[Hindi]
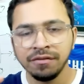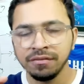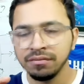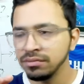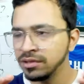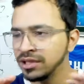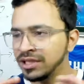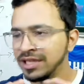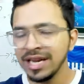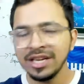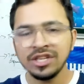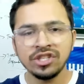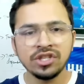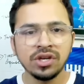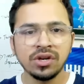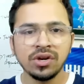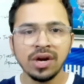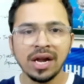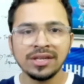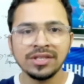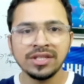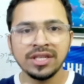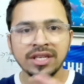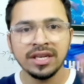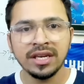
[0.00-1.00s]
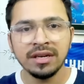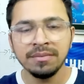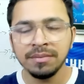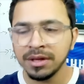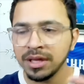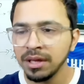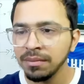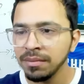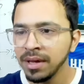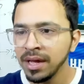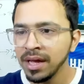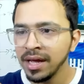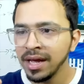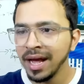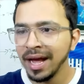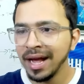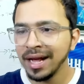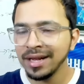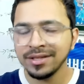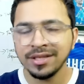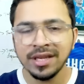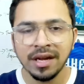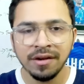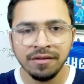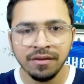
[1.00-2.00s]
चेंज ड्रास्टिकली मतलब
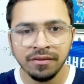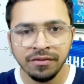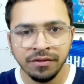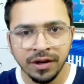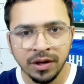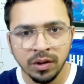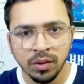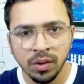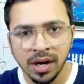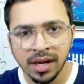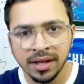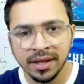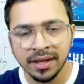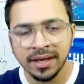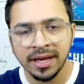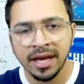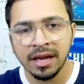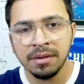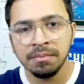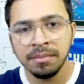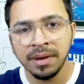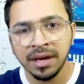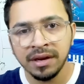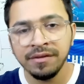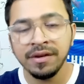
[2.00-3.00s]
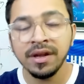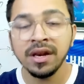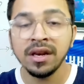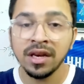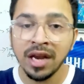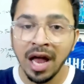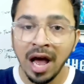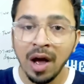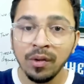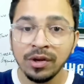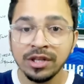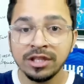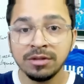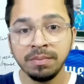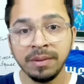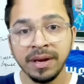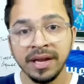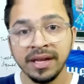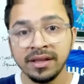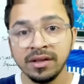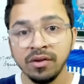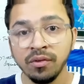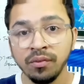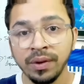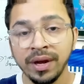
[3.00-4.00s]
ऐसा फील हो रहा था कि यार मनवीर नाउ इज
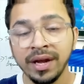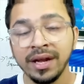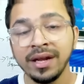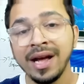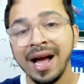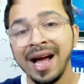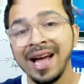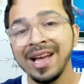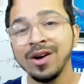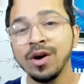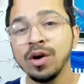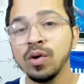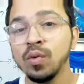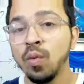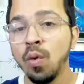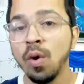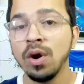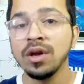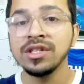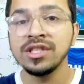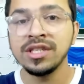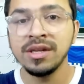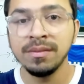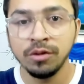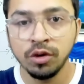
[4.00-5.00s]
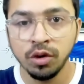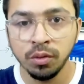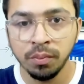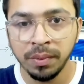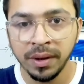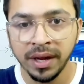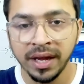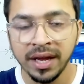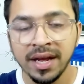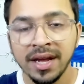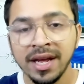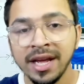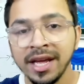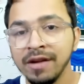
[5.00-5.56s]
प्लेइंग द वे आइगर वॉन्ट्स हिम टू प्ले